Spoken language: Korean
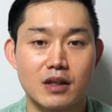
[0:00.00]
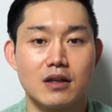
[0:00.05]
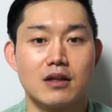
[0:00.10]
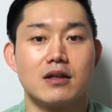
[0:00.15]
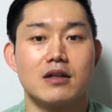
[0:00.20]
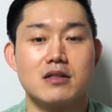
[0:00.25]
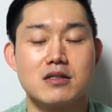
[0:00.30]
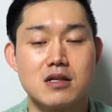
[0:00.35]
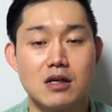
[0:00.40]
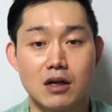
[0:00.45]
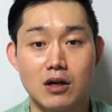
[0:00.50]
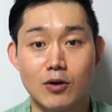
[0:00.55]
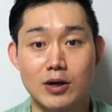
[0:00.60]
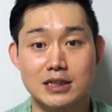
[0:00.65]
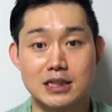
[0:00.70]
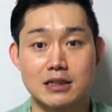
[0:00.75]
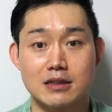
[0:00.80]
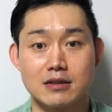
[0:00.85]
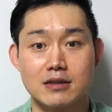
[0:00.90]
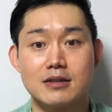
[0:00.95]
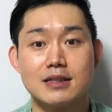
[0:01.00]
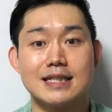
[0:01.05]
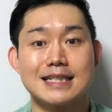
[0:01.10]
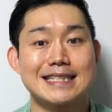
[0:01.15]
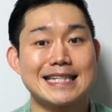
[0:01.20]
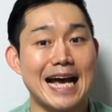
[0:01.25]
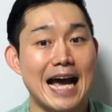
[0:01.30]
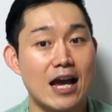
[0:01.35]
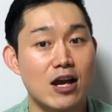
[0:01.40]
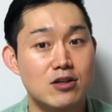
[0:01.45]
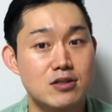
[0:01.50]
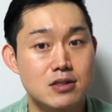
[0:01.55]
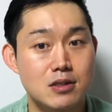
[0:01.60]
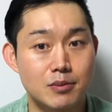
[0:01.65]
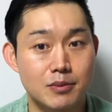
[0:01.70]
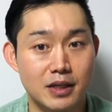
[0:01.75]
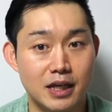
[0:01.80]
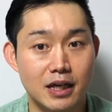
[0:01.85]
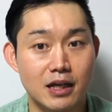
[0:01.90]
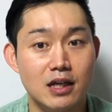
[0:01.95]
그래서 영어 화자들은 이제
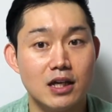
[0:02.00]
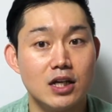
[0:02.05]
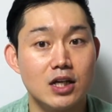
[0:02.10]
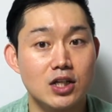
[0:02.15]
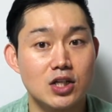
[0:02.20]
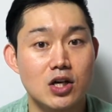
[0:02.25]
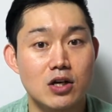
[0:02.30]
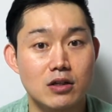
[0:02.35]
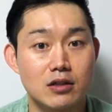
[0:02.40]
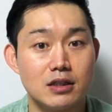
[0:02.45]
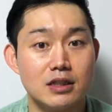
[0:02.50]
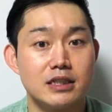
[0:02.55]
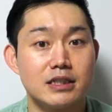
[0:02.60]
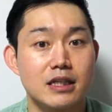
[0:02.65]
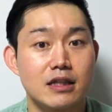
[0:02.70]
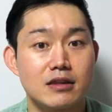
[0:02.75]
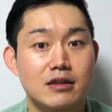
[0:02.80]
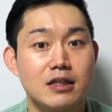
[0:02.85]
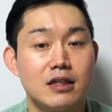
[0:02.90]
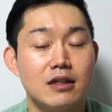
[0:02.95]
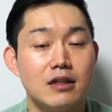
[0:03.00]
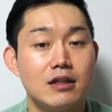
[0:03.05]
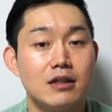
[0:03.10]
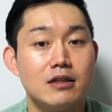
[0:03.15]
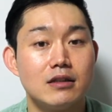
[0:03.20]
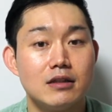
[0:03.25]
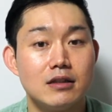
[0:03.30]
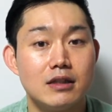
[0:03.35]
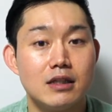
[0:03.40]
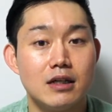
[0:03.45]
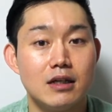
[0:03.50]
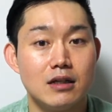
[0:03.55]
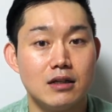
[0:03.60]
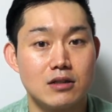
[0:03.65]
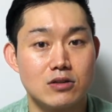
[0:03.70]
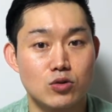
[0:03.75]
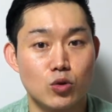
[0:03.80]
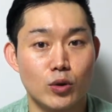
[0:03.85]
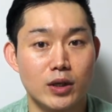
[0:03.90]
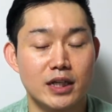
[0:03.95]
자연스럽게 혀를 이제 트, 드
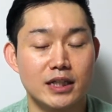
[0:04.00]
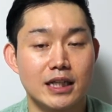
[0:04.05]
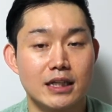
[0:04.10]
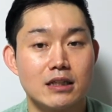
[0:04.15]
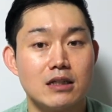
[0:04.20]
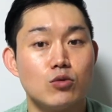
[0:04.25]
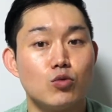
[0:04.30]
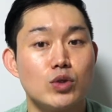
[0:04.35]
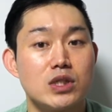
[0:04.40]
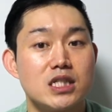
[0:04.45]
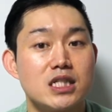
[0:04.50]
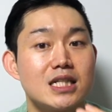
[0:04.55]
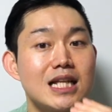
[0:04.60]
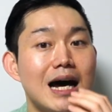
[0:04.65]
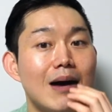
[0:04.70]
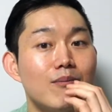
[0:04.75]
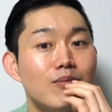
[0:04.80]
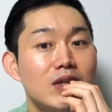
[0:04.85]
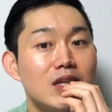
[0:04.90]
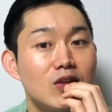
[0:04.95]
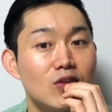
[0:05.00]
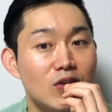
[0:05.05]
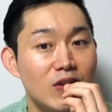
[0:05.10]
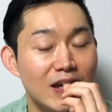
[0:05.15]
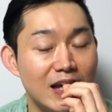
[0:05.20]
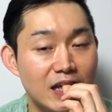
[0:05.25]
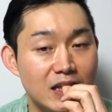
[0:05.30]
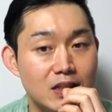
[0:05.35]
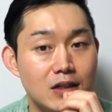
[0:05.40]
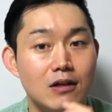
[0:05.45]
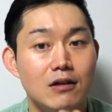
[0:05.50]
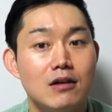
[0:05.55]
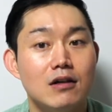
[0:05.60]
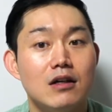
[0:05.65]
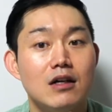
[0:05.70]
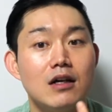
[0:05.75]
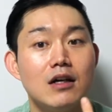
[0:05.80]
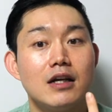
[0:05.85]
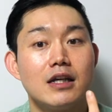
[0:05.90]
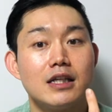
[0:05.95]
소리가 나는 위치인 앞니 뒤에서
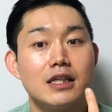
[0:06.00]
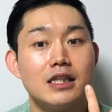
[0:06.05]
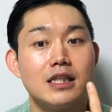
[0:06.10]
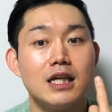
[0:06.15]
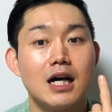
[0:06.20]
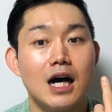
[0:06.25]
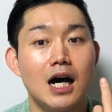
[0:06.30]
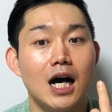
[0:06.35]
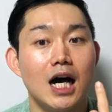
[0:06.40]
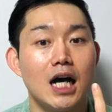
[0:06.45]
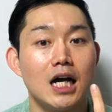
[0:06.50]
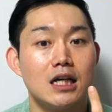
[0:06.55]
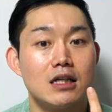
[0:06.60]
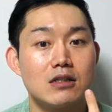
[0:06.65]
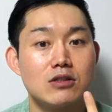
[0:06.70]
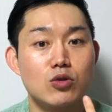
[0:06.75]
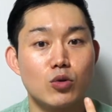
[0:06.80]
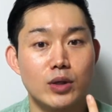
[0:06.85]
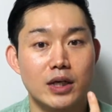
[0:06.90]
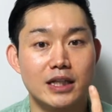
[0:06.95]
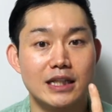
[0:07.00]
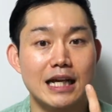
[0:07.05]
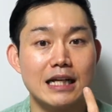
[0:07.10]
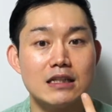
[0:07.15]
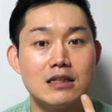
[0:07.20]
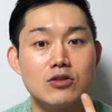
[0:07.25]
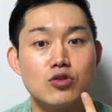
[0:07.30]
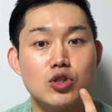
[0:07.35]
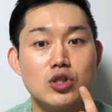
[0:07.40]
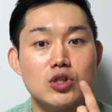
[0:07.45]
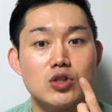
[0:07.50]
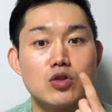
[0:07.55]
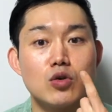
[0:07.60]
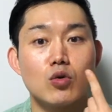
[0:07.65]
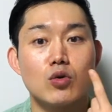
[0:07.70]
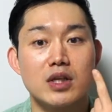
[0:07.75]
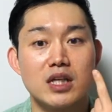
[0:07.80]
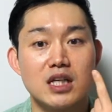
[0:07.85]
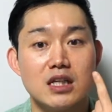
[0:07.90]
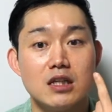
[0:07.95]
이어 소리가 나는
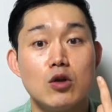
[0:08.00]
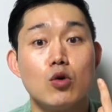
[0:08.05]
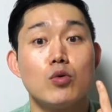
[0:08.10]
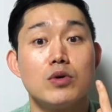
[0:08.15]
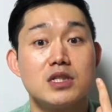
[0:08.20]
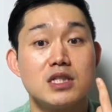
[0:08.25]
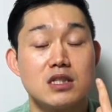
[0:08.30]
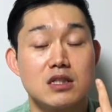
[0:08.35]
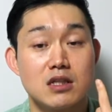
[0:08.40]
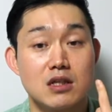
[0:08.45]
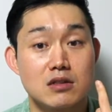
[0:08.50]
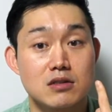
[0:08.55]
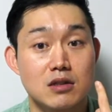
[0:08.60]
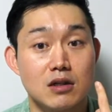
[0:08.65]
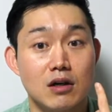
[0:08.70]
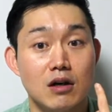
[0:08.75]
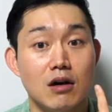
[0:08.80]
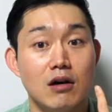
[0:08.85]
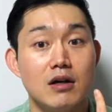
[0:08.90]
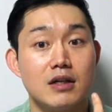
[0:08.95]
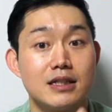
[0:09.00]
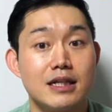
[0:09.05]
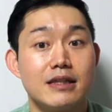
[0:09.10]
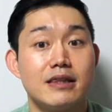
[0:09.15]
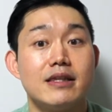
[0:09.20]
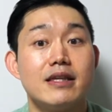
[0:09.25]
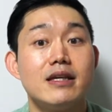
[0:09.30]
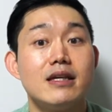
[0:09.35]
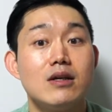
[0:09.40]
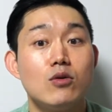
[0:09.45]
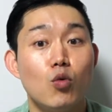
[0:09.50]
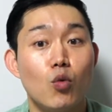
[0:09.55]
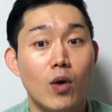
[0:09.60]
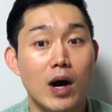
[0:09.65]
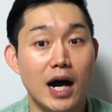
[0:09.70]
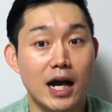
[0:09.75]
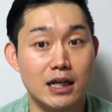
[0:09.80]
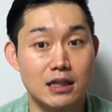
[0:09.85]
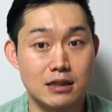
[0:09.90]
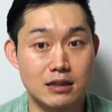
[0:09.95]
뒤쪽으로 이동을 시켜서
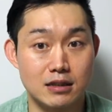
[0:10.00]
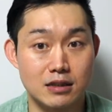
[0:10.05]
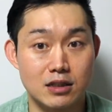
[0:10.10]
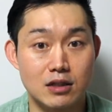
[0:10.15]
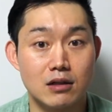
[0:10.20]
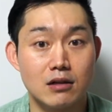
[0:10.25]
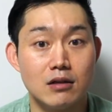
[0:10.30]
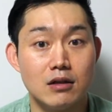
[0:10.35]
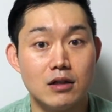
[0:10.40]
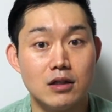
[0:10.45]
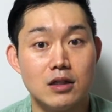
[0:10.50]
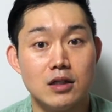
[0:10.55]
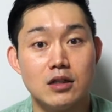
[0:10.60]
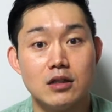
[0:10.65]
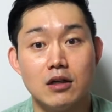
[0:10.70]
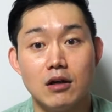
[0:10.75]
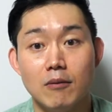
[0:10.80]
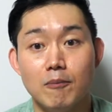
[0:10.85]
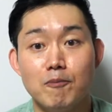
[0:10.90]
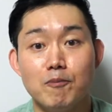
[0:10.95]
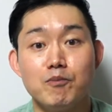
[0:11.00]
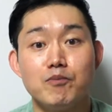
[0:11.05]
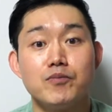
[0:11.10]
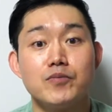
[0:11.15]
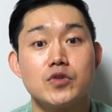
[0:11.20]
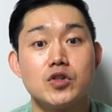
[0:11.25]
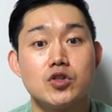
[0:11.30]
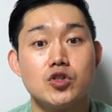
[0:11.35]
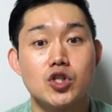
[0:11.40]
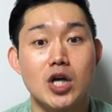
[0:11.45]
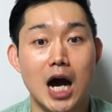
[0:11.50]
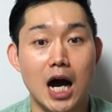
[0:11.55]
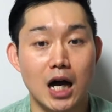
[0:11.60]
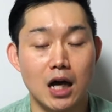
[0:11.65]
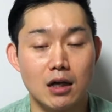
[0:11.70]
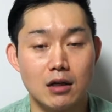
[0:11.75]
dy는요 음, 자,